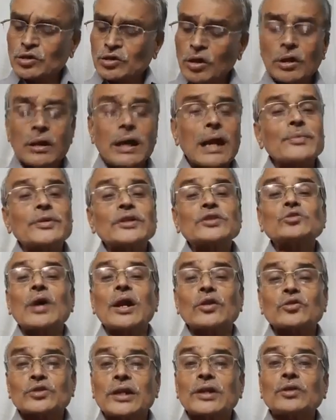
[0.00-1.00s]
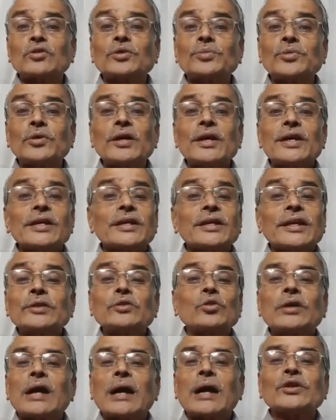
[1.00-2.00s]
আজকেও আমি একটু আলোচনা করব
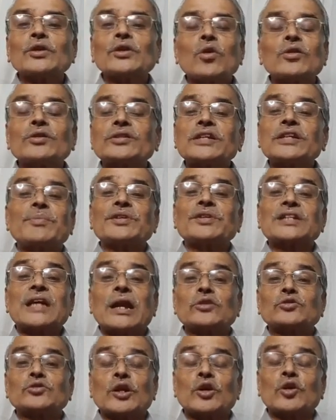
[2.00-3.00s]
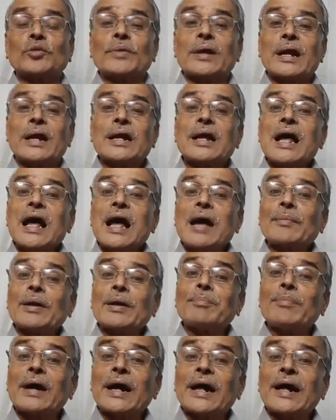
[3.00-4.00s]
কিন্তু আমি রোগ নিয়ে বেশি আলোচনা করবো না
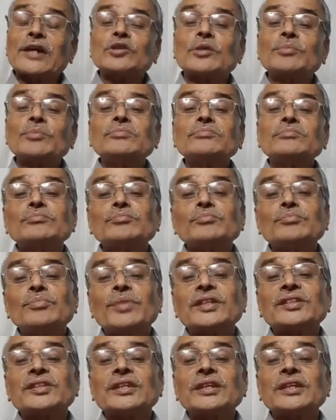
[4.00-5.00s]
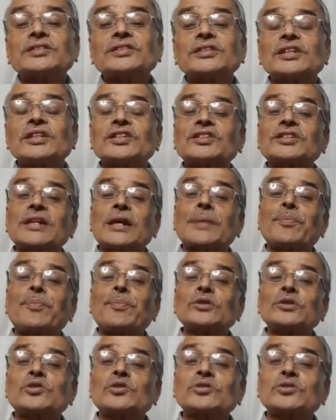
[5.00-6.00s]
আমরা মায়াজম ভিত্তিক
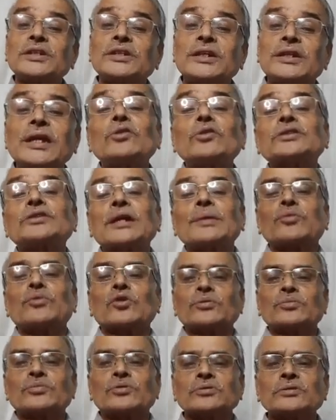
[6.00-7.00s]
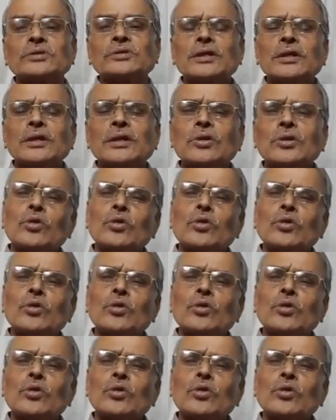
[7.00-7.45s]
চিকিৎসা পদ্ধতিরই কথা বলবো